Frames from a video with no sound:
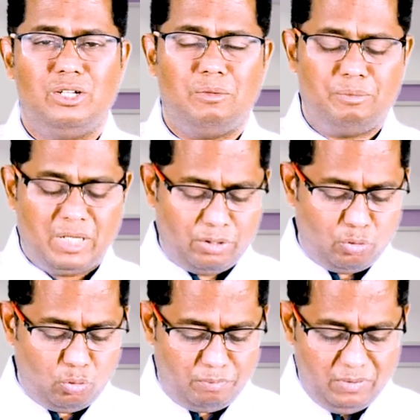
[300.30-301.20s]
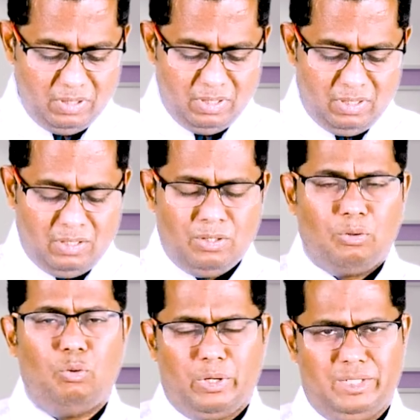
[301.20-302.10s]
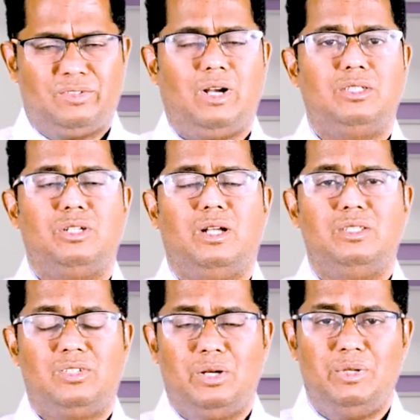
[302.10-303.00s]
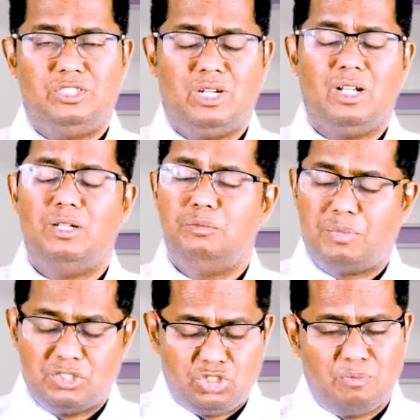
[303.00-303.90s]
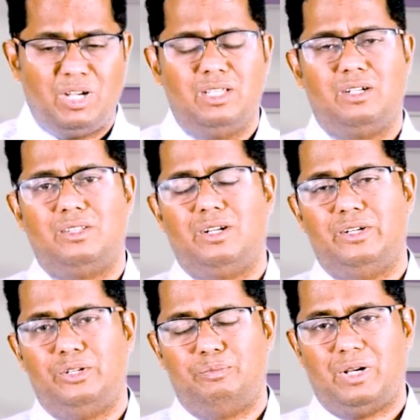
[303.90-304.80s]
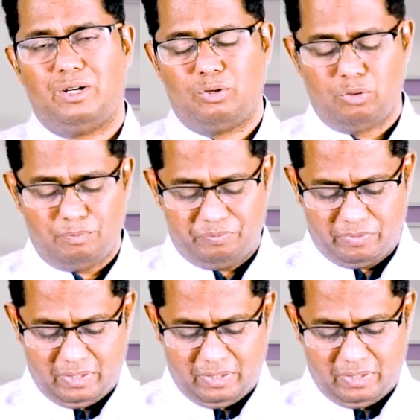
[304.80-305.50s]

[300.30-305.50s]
என்று நாம் பார்க்கிறோம் கோரேஸ் ராஜா இஸ்ரேல் ஜனங்களின் பட்சமாக இருந்தான் என்று பார்க்கிறோம்